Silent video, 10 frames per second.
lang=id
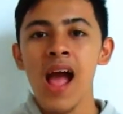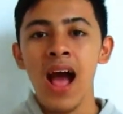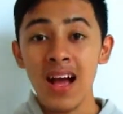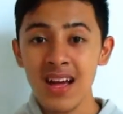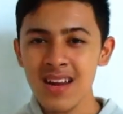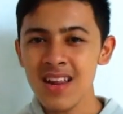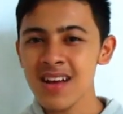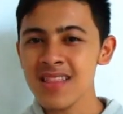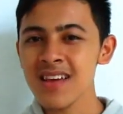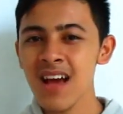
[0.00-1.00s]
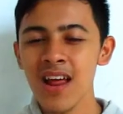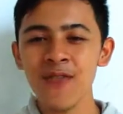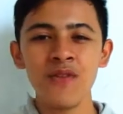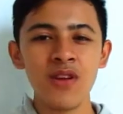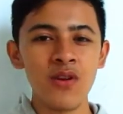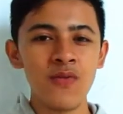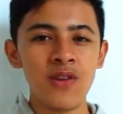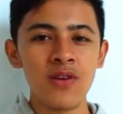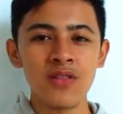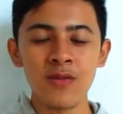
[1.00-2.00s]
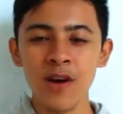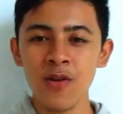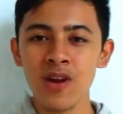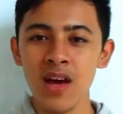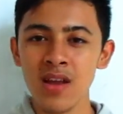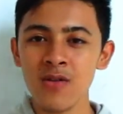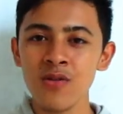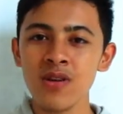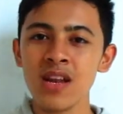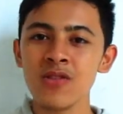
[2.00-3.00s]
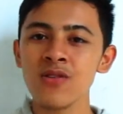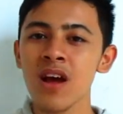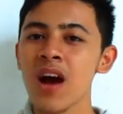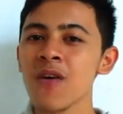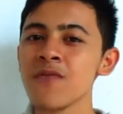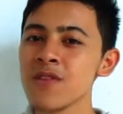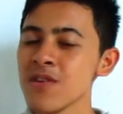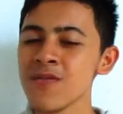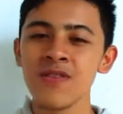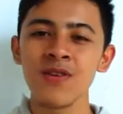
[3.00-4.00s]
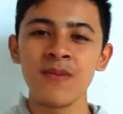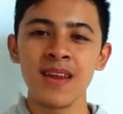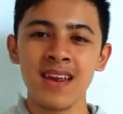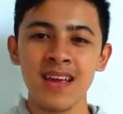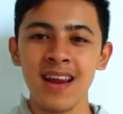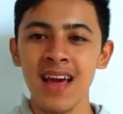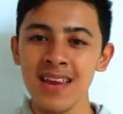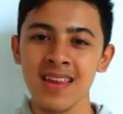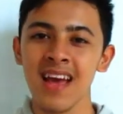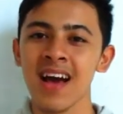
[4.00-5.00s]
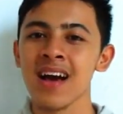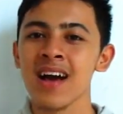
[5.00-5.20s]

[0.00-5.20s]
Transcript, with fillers: Agar tidak ketinggalan video-video terbaru dariku dan juga video-video menarik lainnya